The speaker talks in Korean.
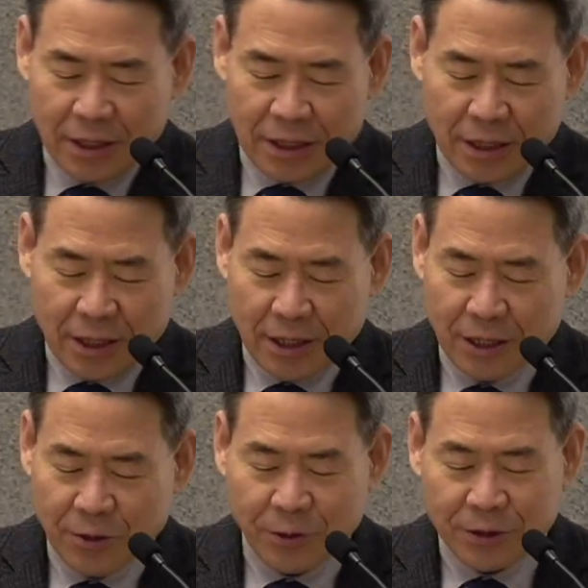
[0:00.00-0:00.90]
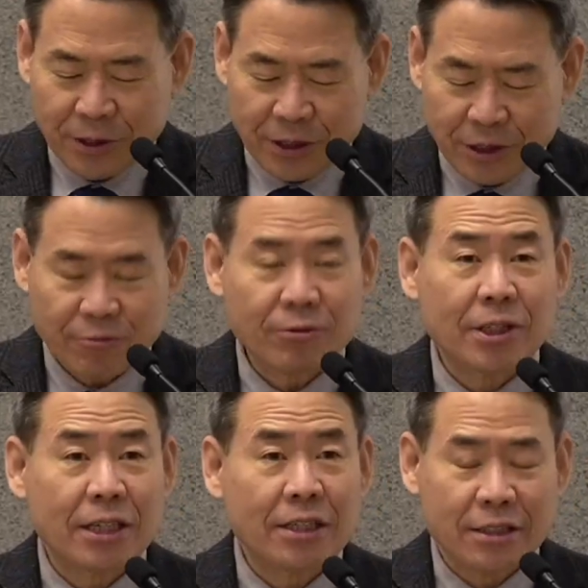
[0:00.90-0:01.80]
예, 오늘 우리가
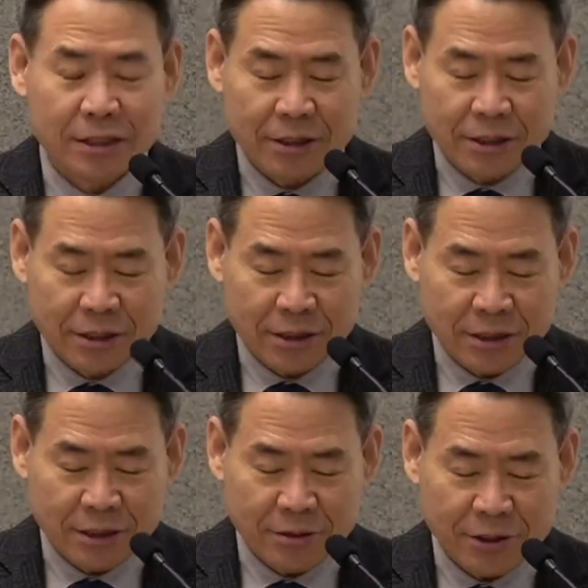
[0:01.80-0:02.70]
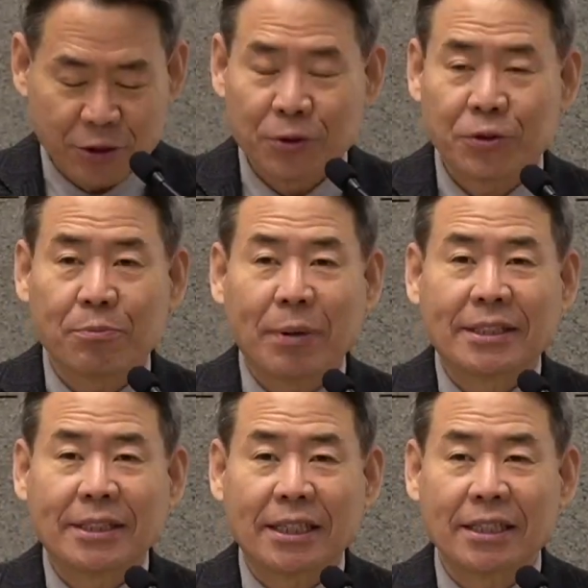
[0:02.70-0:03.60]
읽은 음, 전도서
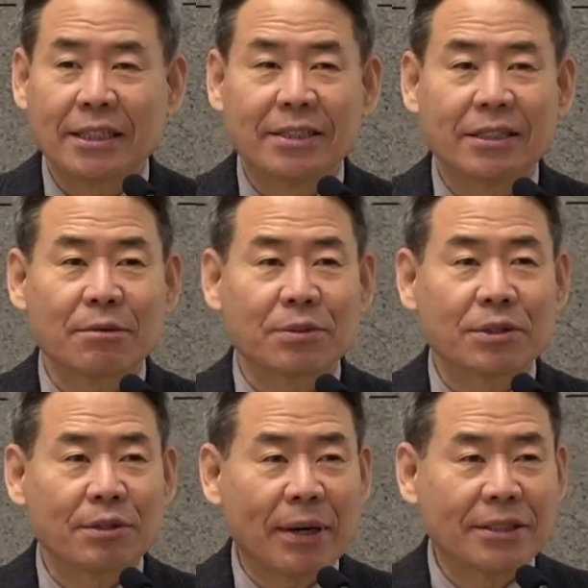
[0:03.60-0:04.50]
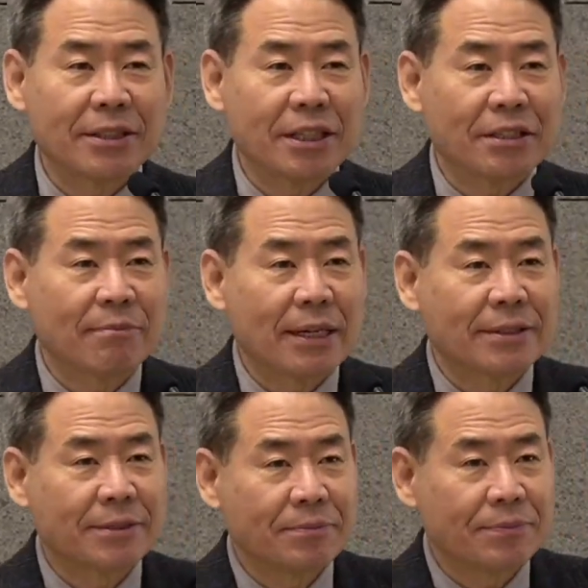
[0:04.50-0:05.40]
8장 1절부터 8절에 있는
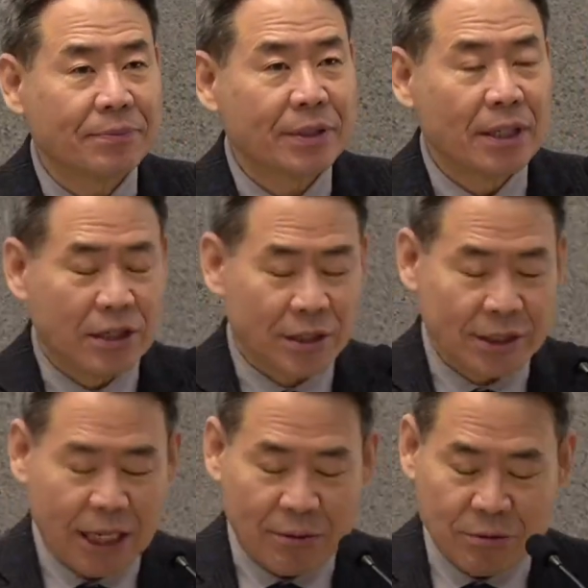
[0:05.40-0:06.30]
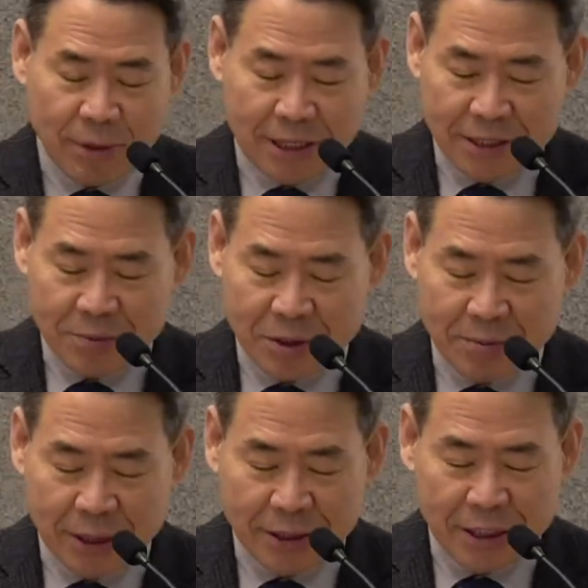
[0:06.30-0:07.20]
말씀 어, 짧은
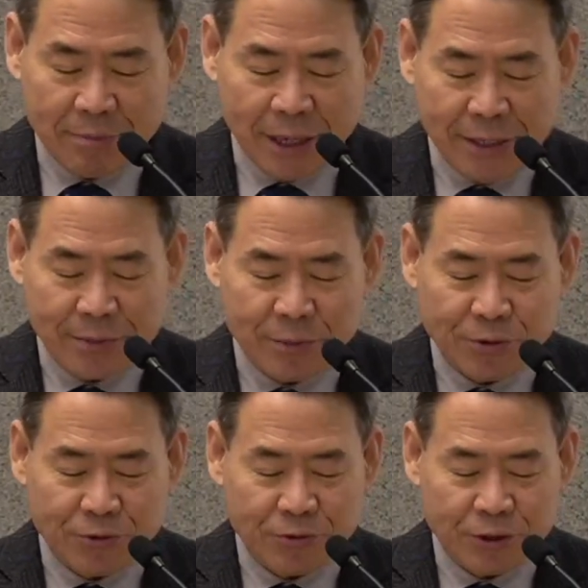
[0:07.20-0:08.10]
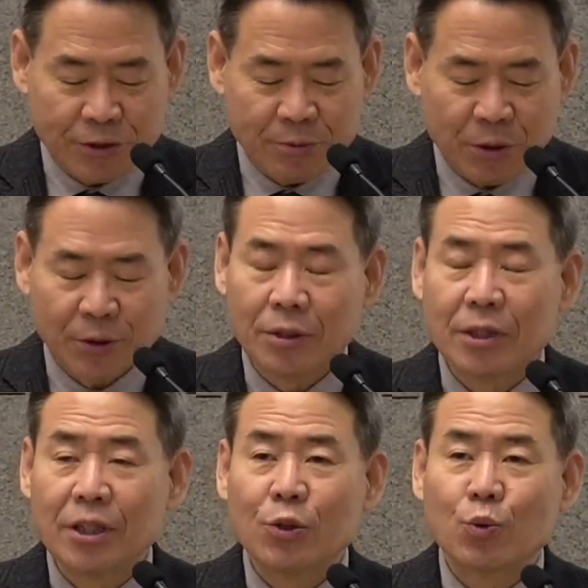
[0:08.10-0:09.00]
말씀이지만 이 말씀을 중심으로
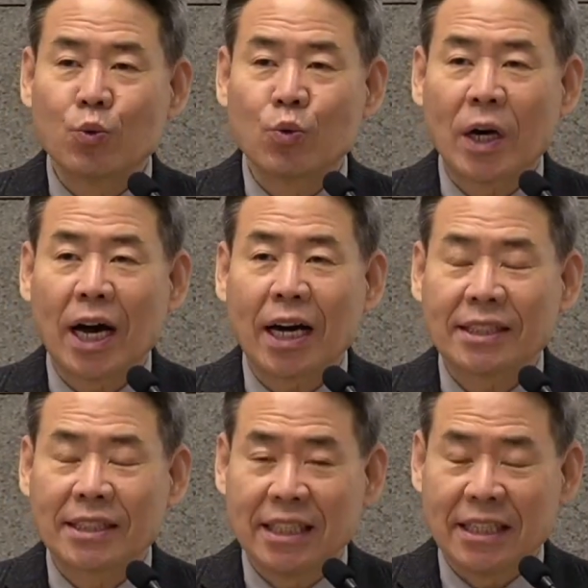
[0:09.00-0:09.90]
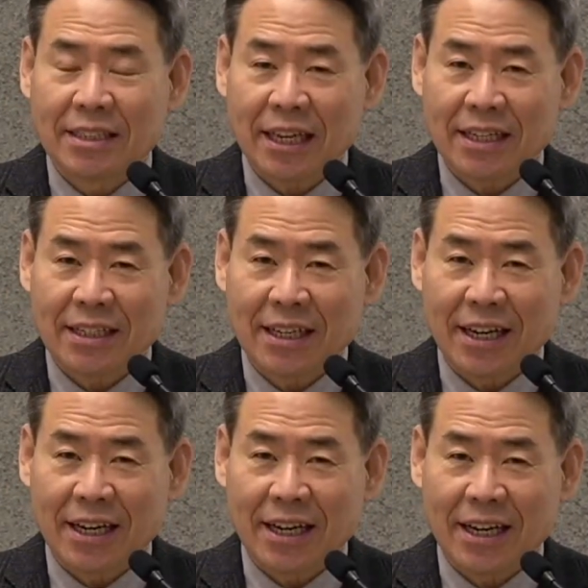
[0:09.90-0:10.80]
누가
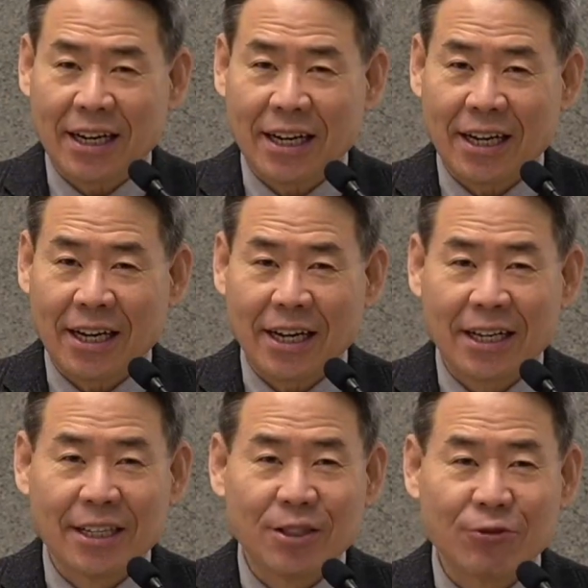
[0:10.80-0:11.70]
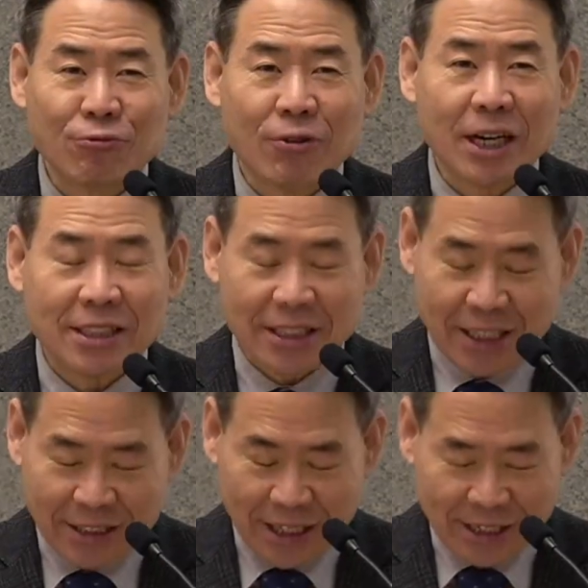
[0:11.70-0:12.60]
지혜자일까 아, 누가
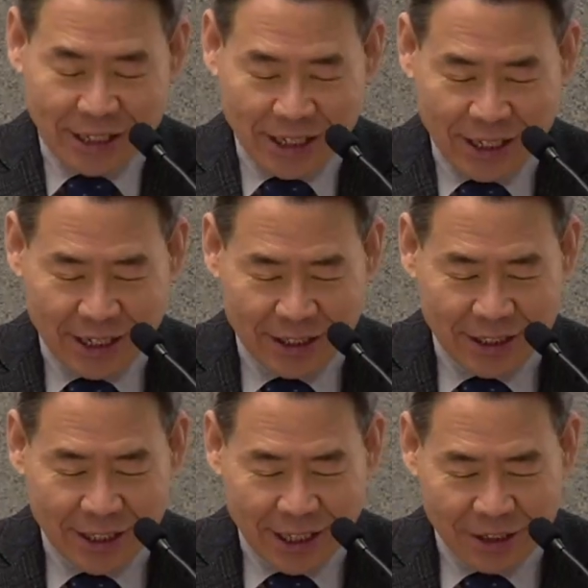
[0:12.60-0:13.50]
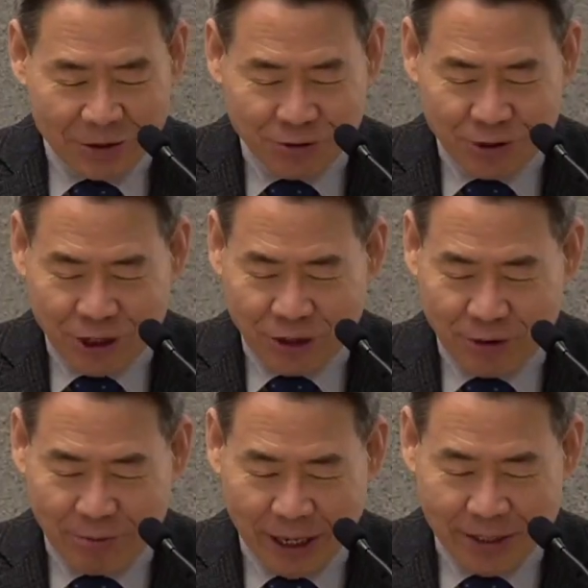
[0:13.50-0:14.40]
지혜자일까 하는 주제로
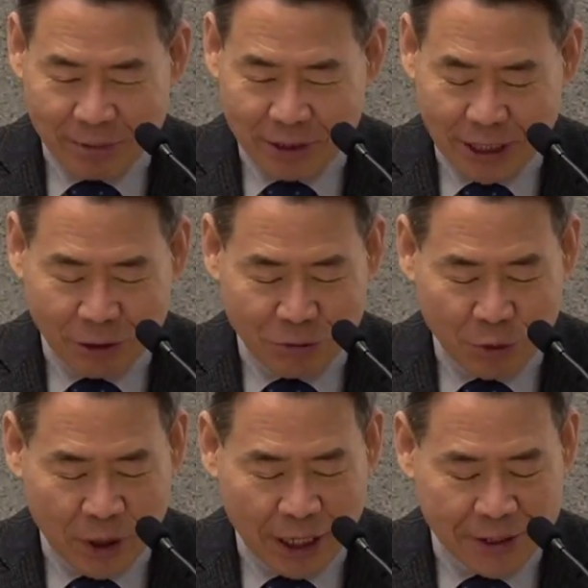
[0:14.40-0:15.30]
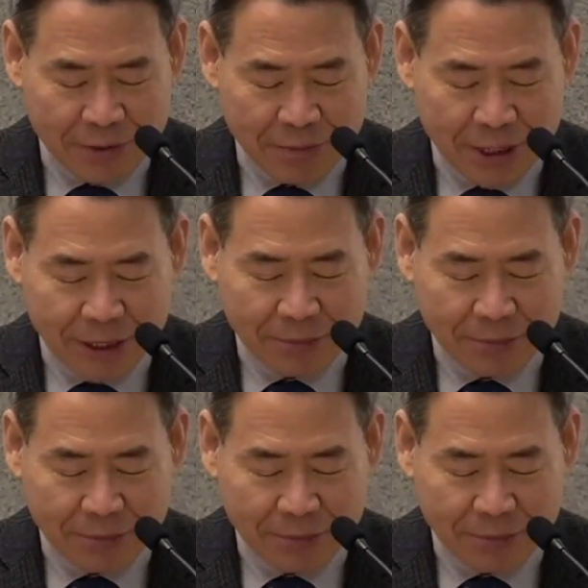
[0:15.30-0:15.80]
말씀을 나누도록 하겠습니다.